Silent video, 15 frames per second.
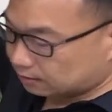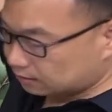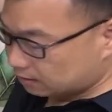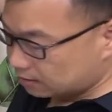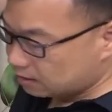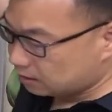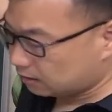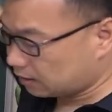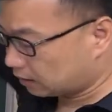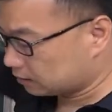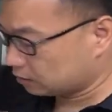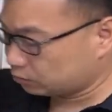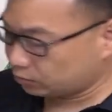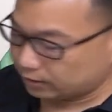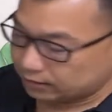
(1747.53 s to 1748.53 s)
第二题也
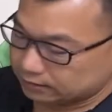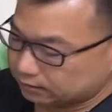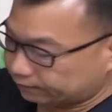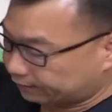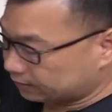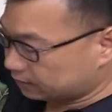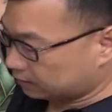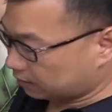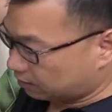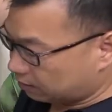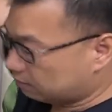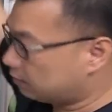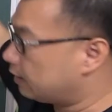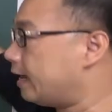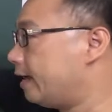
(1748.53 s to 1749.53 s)
是做因式分解哦。
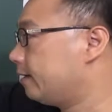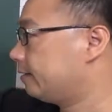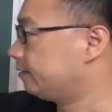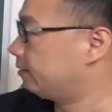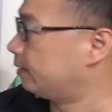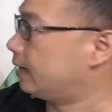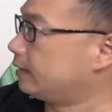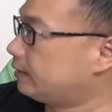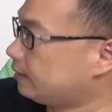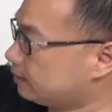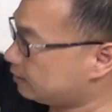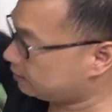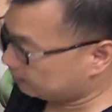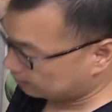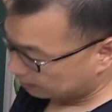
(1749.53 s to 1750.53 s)
来，我们看第
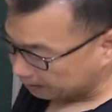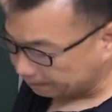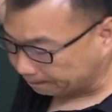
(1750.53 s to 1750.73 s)
二题啊。